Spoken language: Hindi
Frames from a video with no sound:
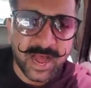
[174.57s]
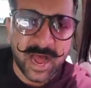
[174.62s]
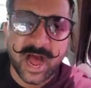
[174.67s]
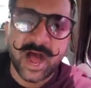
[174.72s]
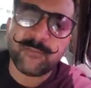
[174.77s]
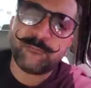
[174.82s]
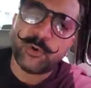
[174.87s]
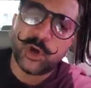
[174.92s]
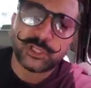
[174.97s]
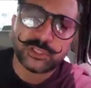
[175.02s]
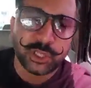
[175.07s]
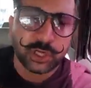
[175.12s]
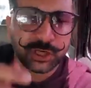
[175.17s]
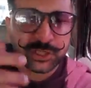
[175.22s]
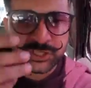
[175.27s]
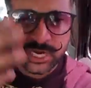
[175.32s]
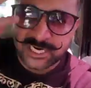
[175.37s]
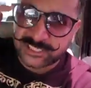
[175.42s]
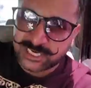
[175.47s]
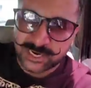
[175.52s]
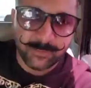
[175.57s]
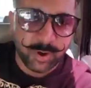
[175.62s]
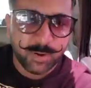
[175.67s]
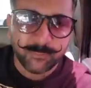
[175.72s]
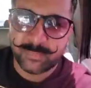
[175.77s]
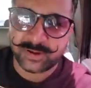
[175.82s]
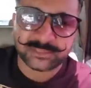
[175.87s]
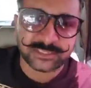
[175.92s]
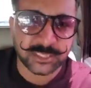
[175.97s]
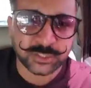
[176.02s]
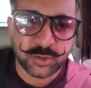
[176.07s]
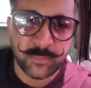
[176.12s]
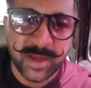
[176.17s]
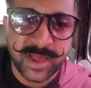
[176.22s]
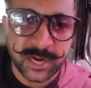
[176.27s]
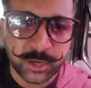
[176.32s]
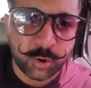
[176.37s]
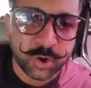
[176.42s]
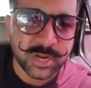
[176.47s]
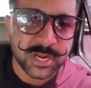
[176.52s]
आप बोलते हो कि जैसे मोहम्मद से
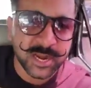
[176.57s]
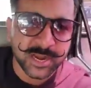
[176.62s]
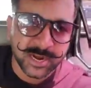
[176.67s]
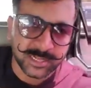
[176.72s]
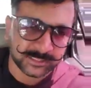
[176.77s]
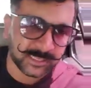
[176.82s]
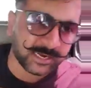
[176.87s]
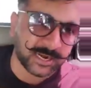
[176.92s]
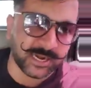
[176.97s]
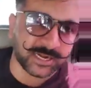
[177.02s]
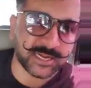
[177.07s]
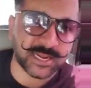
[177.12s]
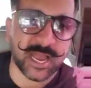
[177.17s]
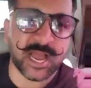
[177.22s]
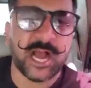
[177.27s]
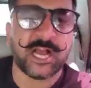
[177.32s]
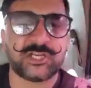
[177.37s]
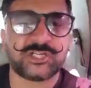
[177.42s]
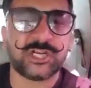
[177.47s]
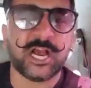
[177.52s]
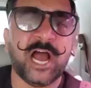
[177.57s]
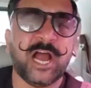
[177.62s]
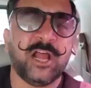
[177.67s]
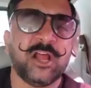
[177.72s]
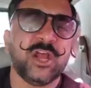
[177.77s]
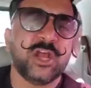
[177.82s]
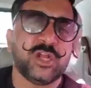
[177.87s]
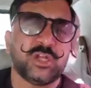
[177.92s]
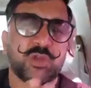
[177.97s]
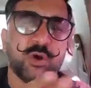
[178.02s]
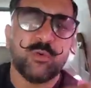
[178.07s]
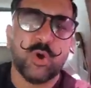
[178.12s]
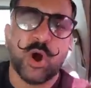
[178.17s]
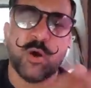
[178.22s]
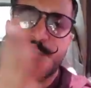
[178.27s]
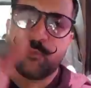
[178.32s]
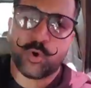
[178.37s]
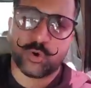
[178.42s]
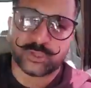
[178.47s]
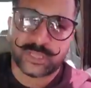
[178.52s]
तुम्हारा कोई लेना देना नहीं है अच्छा तो
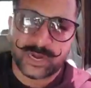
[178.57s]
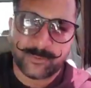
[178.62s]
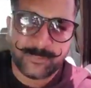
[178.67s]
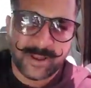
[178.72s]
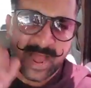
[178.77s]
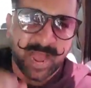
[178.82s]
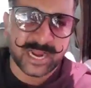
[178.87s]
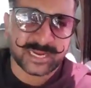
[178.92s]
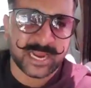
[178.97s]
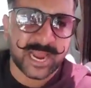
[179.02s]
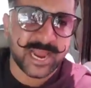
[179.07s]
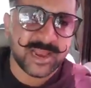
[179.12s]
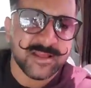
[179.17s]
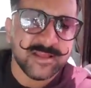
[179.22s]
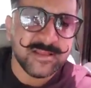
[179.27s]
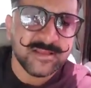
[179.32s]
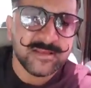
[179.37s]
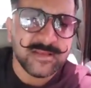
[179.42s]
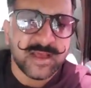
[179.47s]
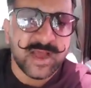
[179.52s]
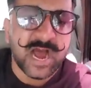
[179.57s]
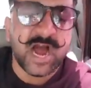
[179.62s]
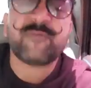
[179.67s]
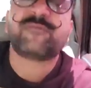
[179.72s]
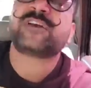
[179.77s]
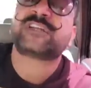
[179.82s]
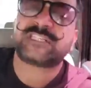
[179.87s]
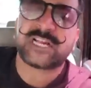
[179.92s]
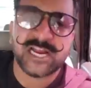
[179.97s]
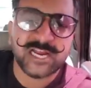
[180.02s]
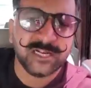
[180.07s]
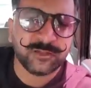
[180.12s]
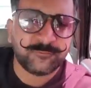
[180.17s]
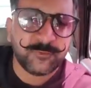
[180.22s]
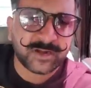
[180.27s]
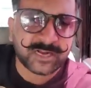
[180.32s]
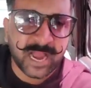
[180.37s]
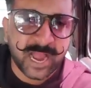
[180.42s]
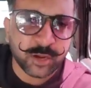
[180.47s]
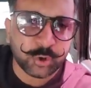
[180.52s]
वो उधर पे आके हाफिज सईद
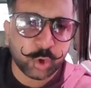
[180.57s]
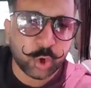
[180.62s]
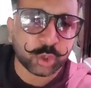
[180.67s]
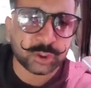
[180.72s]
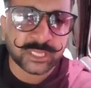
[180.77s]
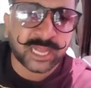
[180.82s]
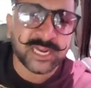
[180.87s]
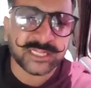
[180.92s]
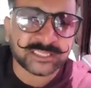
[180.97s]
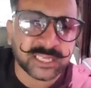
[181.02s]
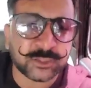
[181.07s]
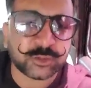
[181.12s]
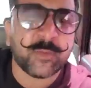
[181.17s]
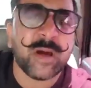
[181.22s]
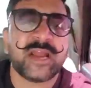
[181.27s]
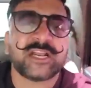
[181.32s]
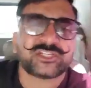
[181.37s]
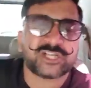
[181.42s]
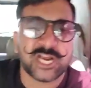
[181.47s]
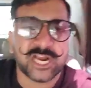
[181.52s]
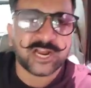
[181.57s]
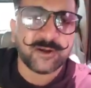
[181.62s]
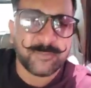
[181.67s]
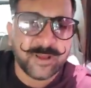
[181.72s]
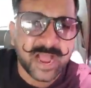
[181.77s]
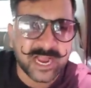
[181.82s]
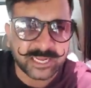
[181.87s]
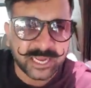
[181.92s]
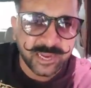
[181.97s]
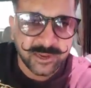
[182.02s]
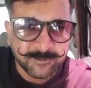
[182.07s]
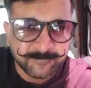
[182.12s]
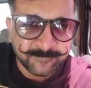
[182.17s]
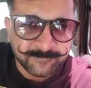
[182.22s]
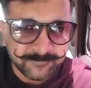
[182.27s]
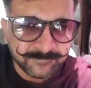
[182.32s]
पर काय को रोता रहता है तुम्हारे चैनल पे आके